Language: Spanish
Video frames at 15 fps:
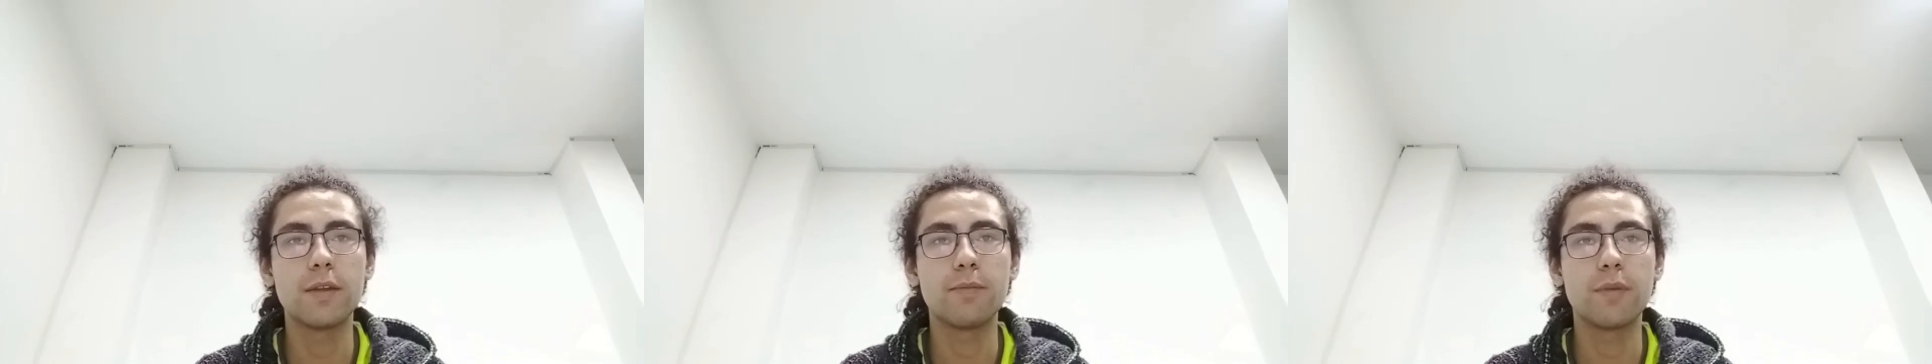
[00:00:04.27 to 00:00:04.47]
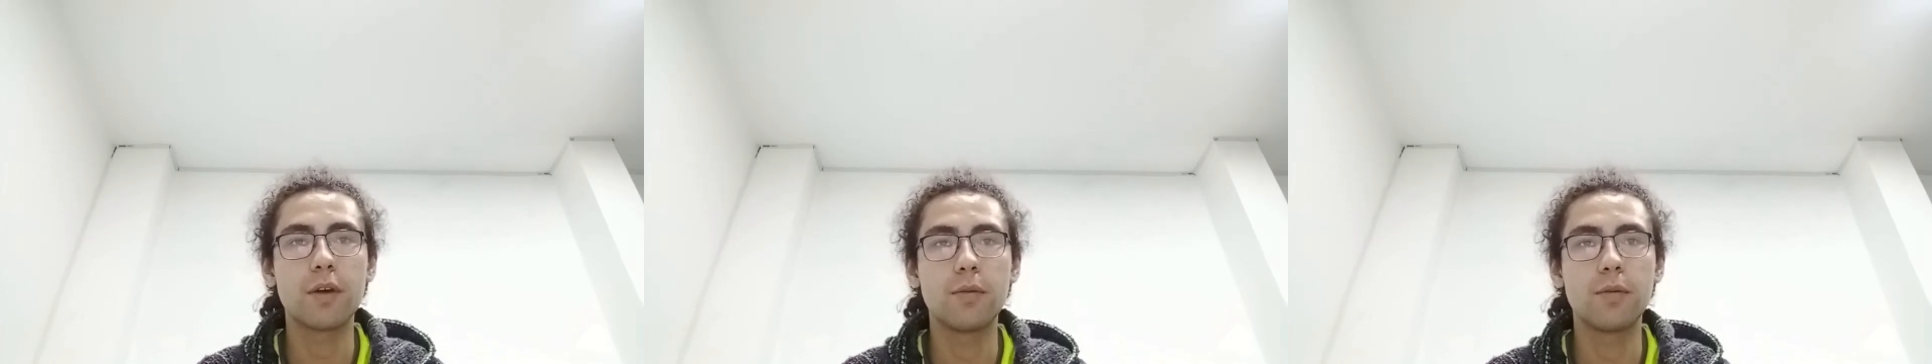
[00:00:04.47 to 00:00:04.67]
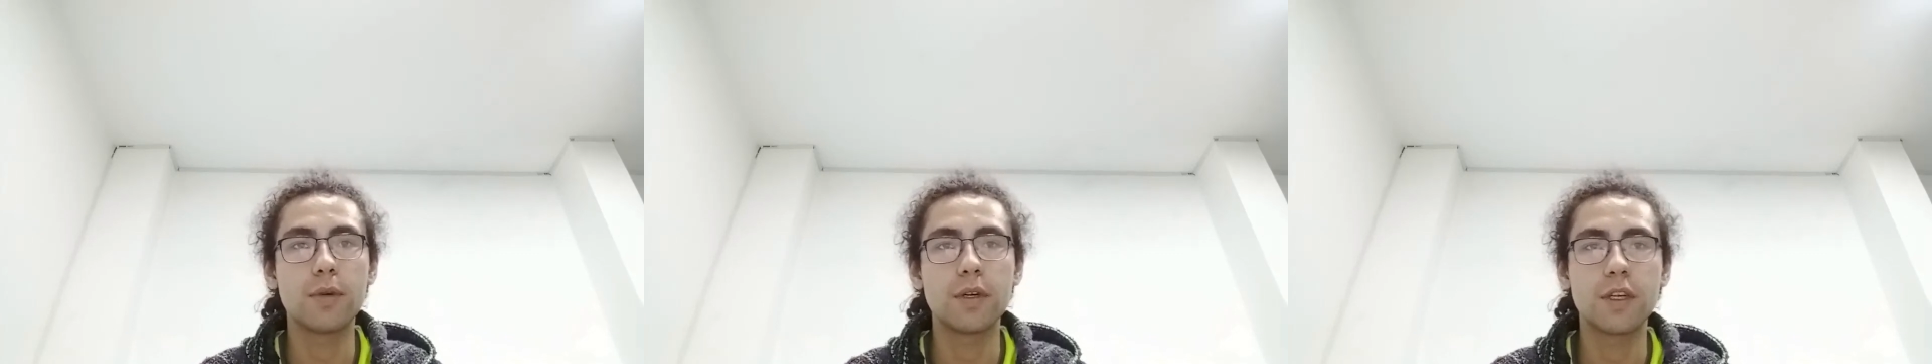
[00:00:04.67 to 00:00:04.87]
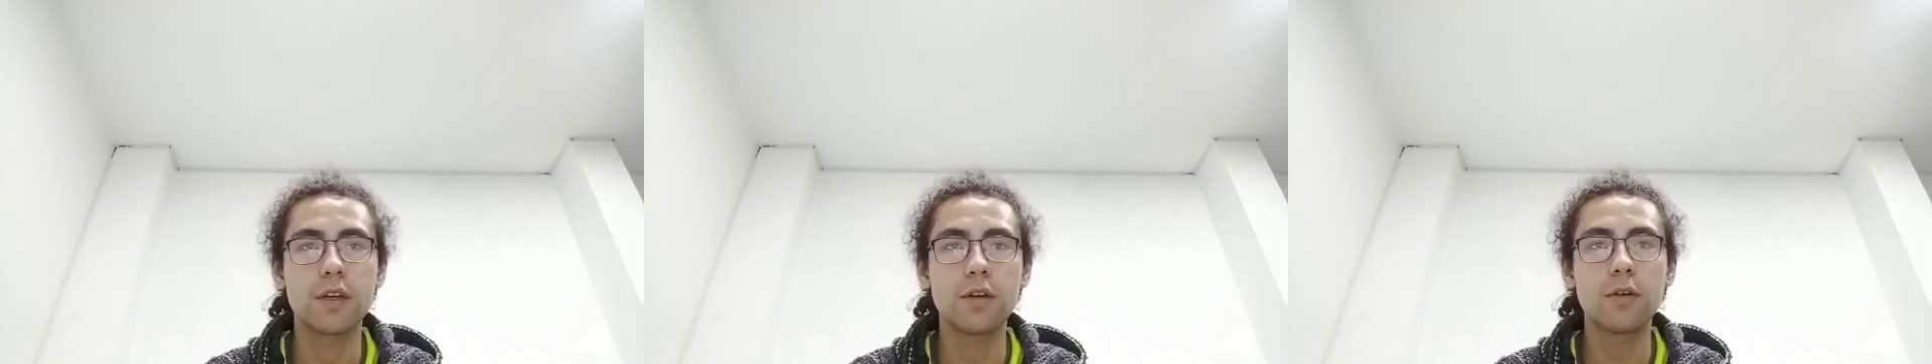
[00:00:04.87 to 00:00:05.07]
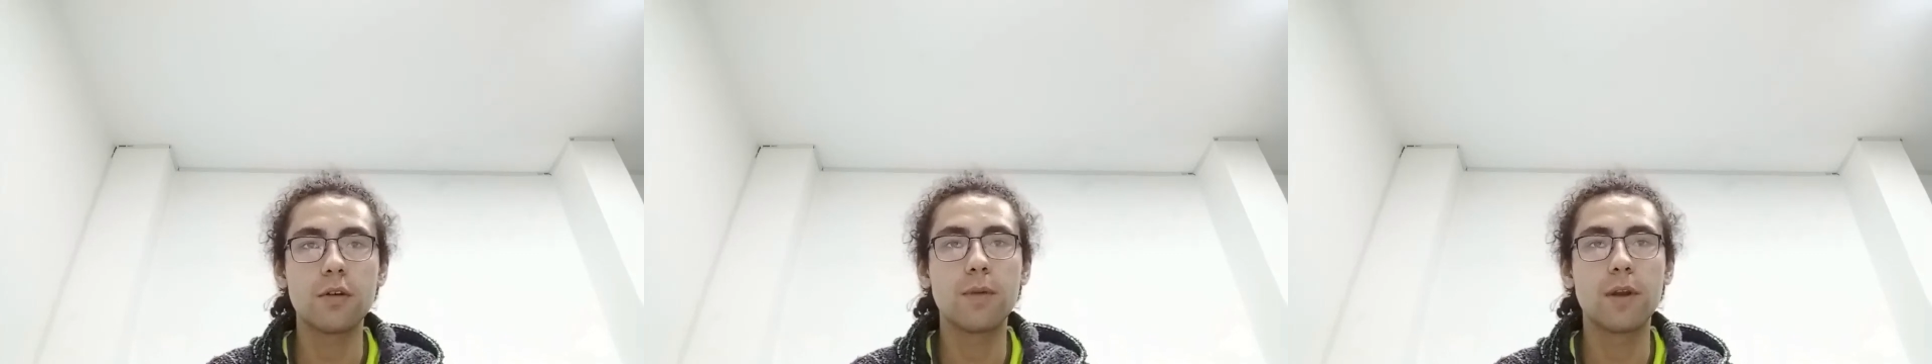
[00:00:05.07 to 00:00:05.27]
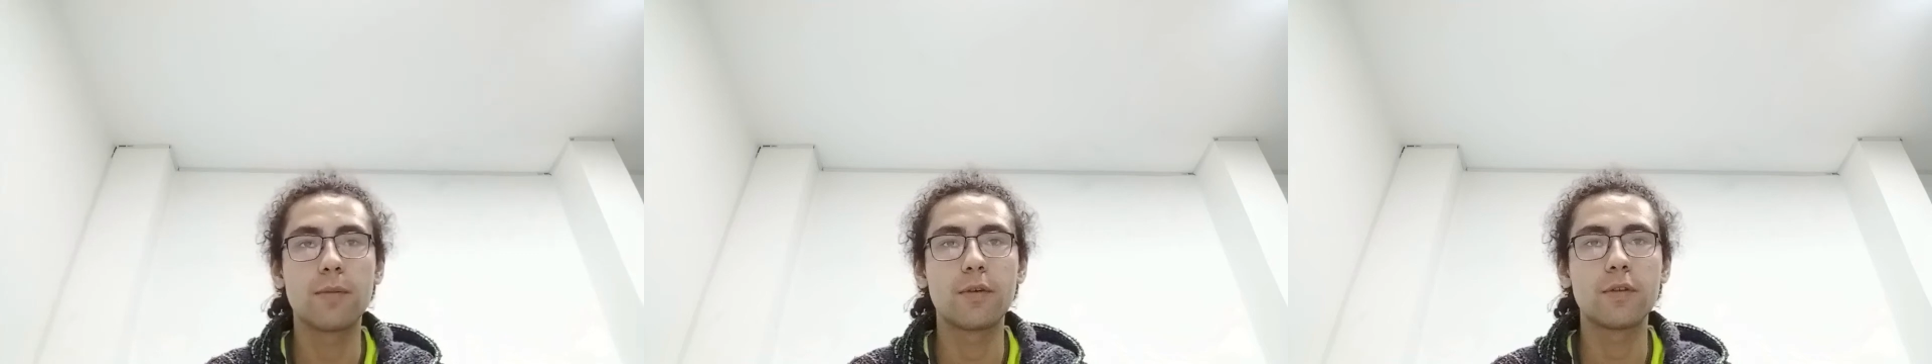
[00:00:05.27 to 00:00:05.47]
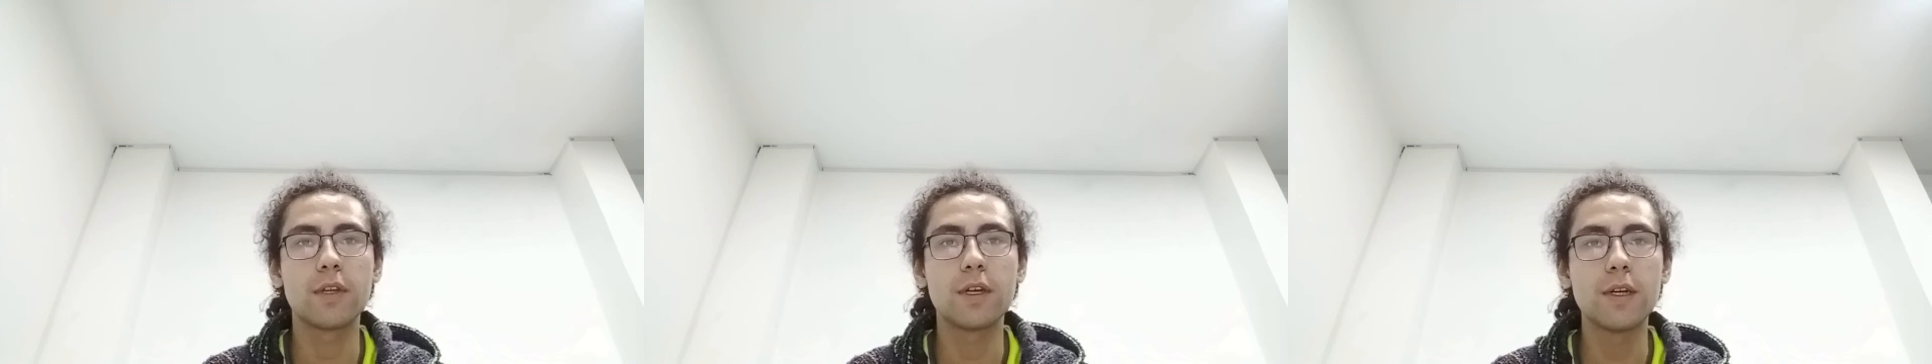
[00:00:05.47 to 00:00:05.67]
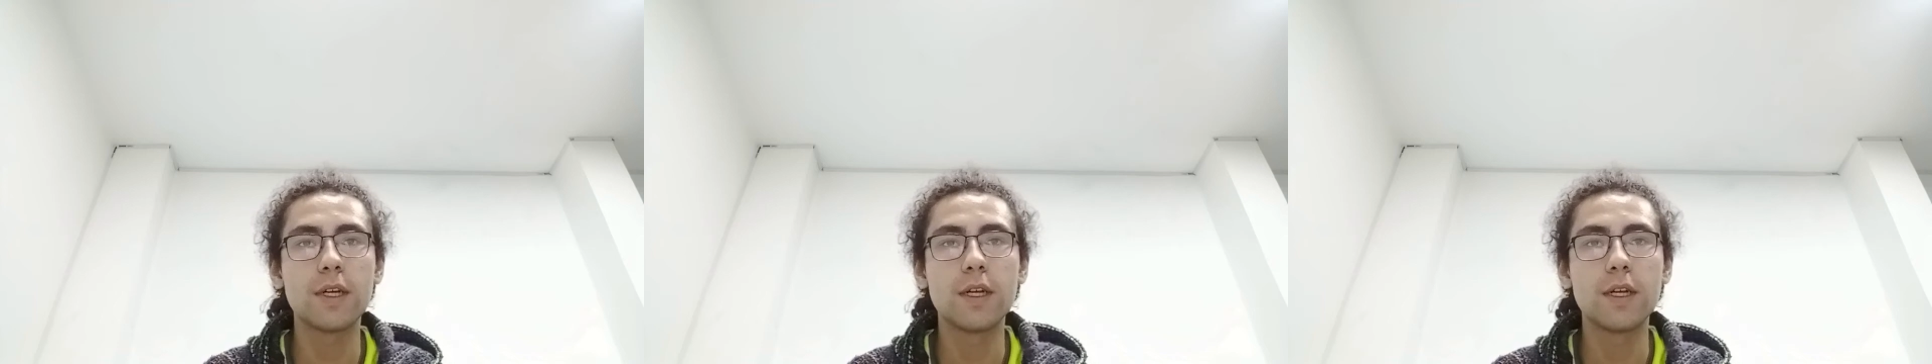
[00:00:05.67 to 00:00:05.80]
mi compañero Albert Mota.